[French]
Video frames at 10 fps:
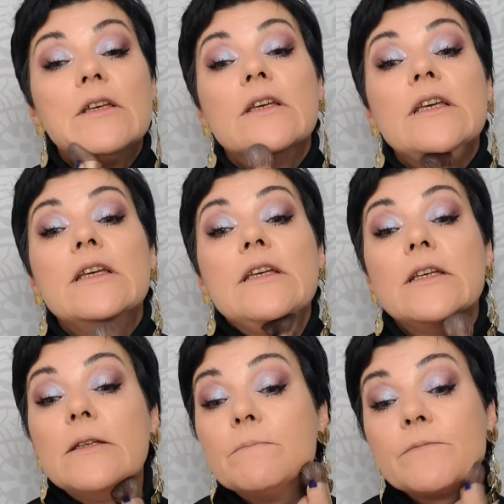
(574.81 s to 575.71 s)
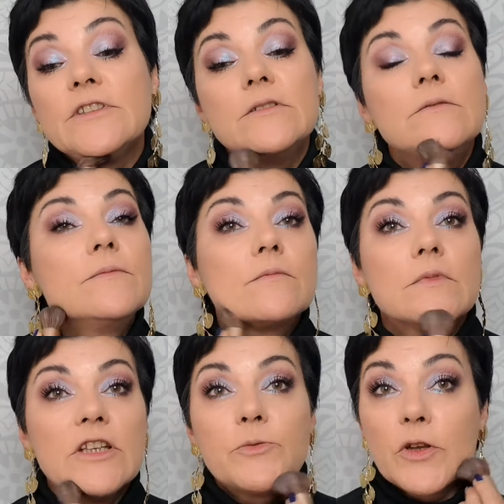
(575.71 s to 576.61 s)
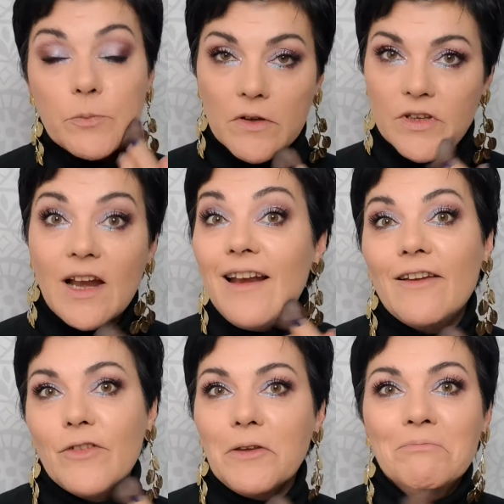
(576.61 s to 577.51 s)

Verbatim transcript: et je passe ma vie à le laver.